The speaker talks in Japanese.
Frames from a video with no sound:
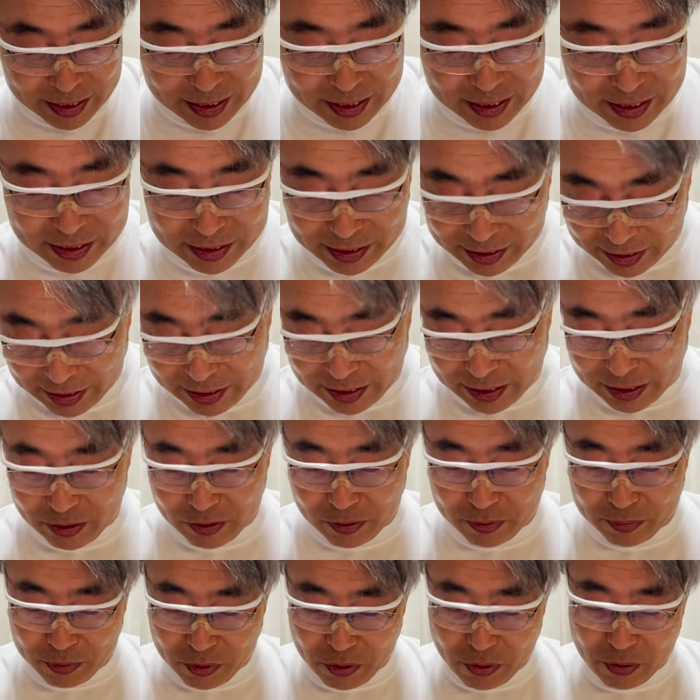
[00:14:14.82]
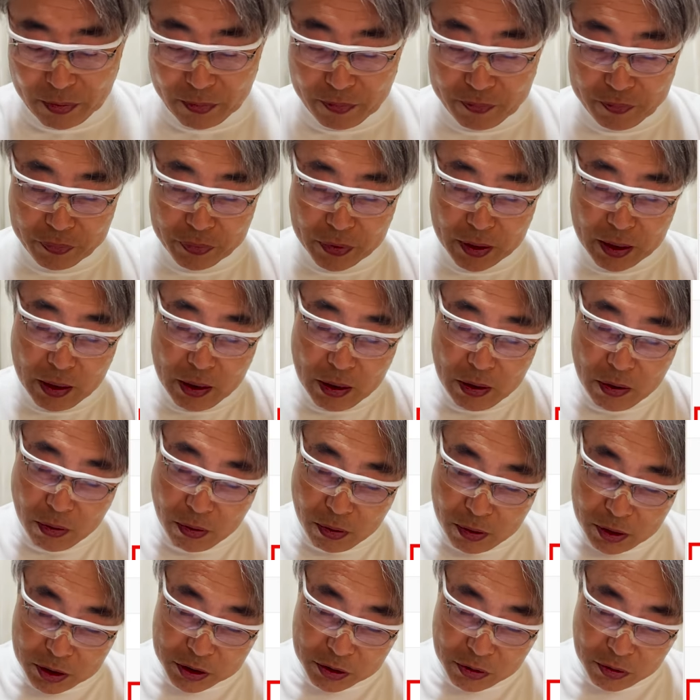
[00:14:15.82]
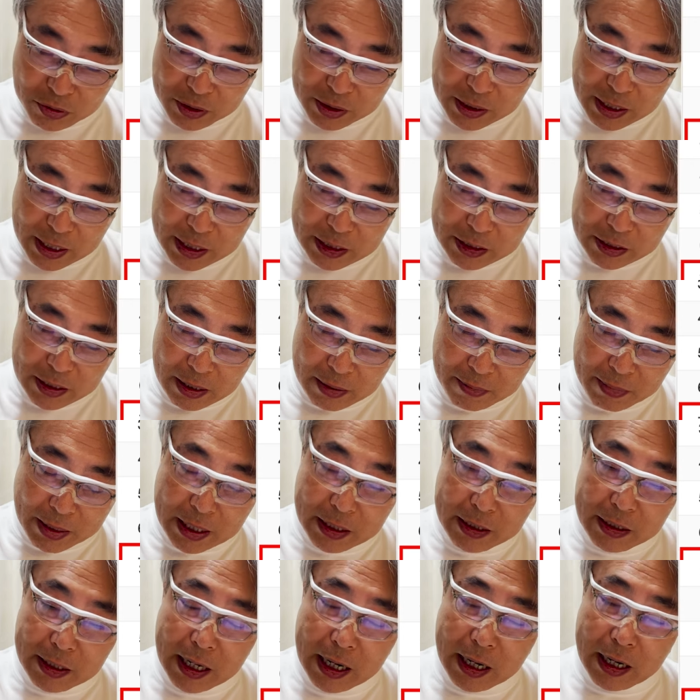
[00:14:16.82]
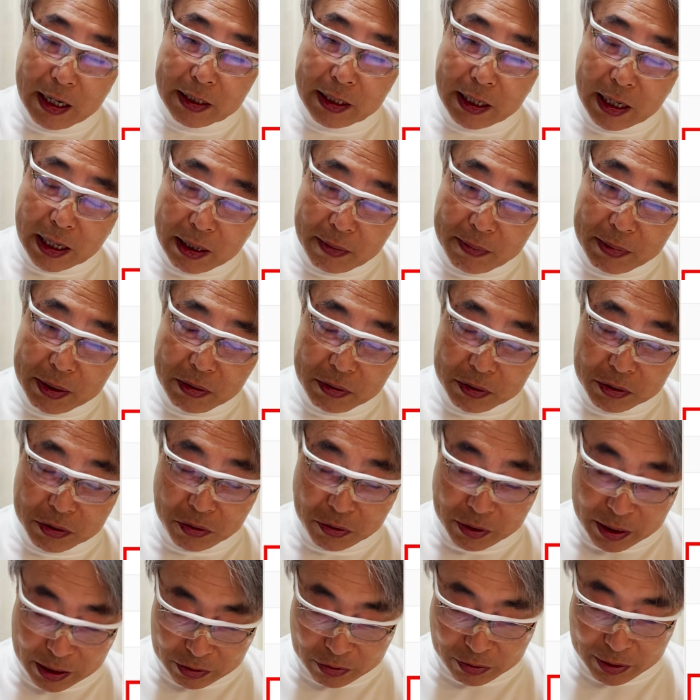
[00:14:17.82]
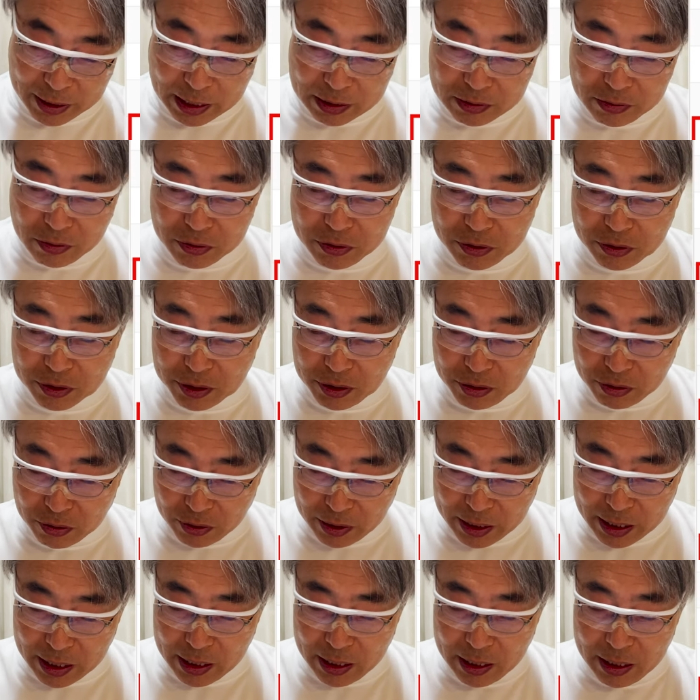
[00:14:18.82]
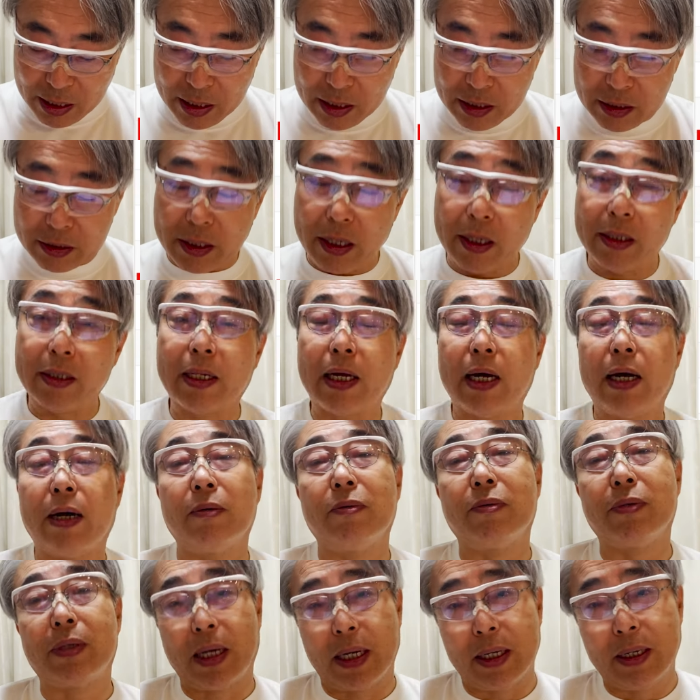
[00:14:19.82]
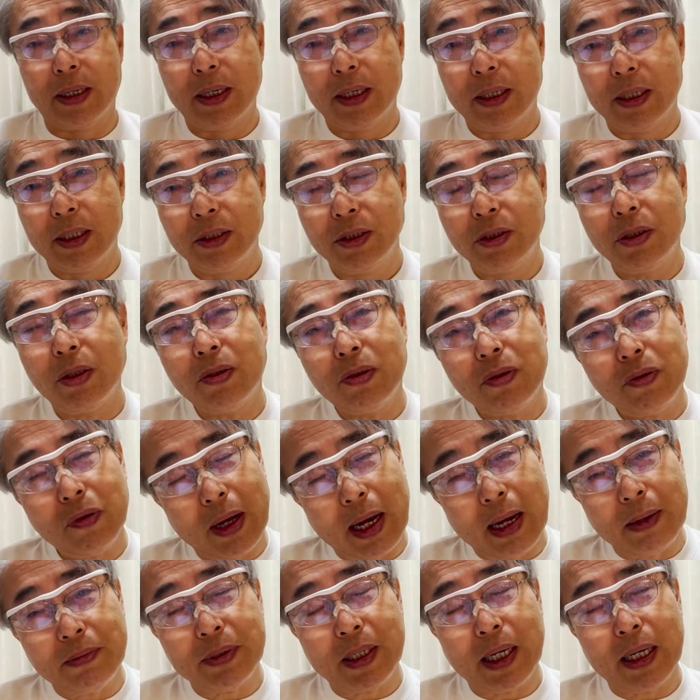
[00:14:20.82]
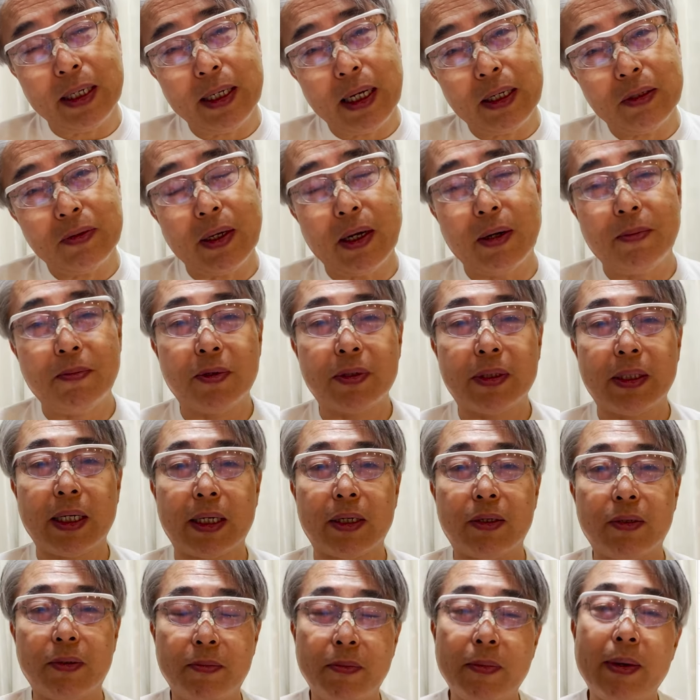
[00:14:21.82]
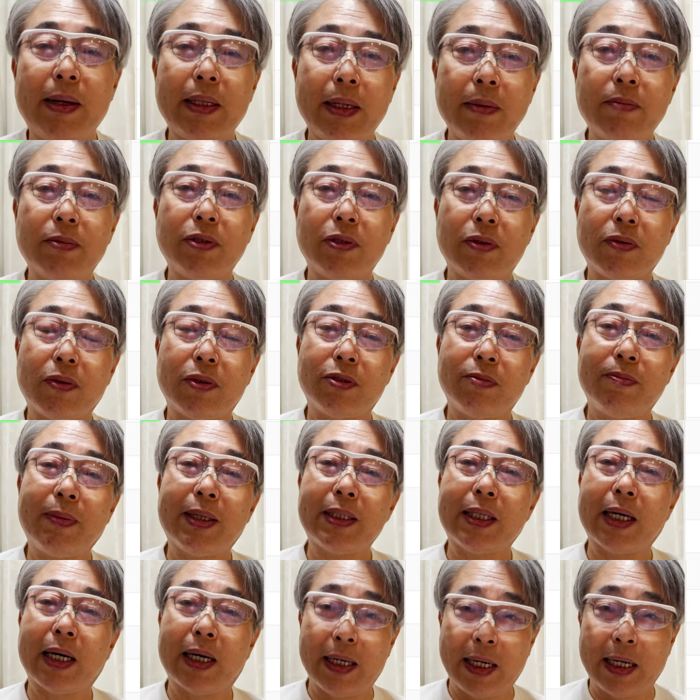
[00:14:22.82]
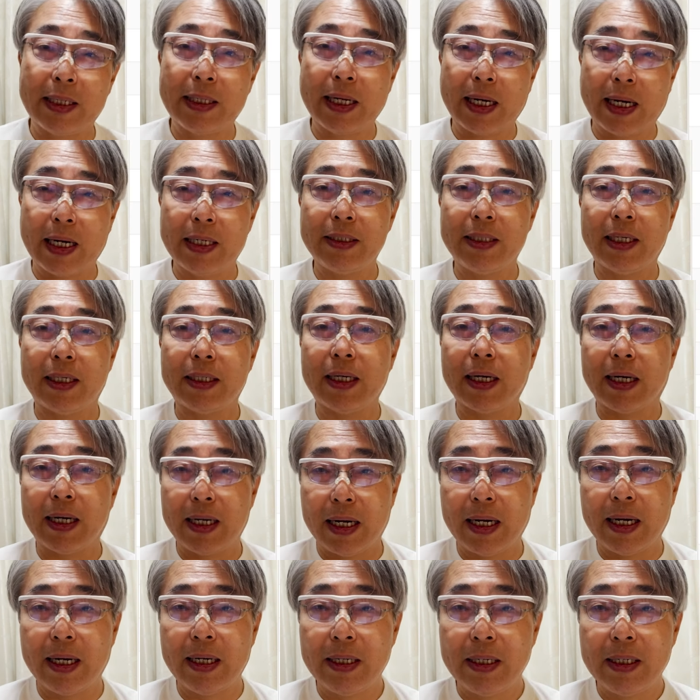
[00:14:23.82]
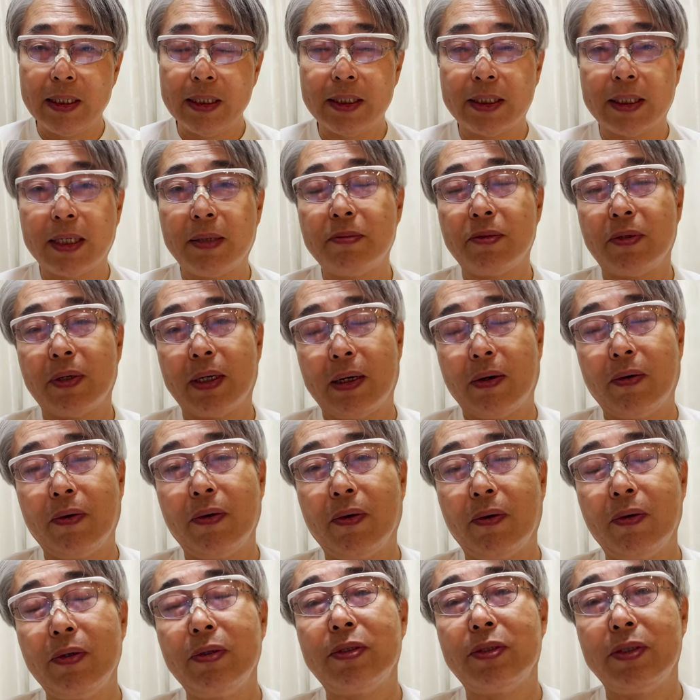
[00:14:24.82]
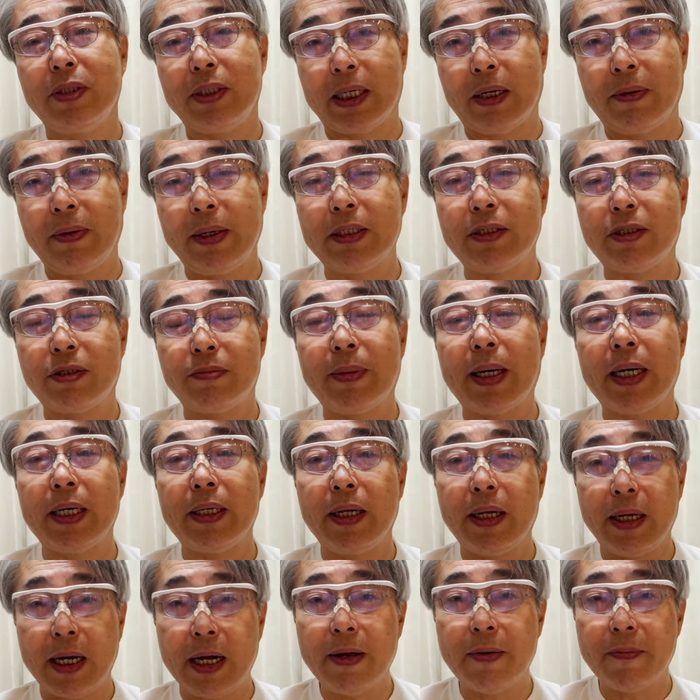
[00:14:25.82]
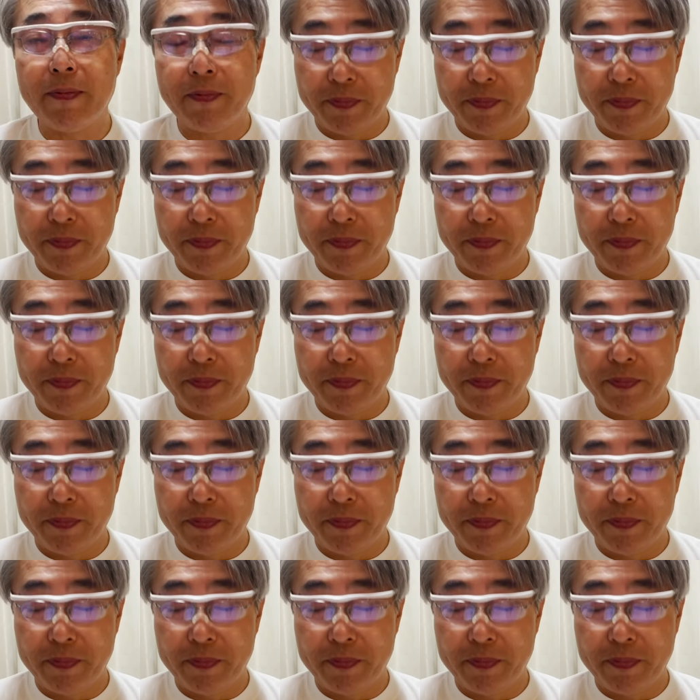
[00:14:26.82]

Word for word: きたんやけども、大城に対しては真ん中高めのストレート150キロでセンターフライ。ちょっと危ないなとは思ったけど、まあでもちょっと詰まったかなって感じやったから。しかもとか追いついたフェンス前でな。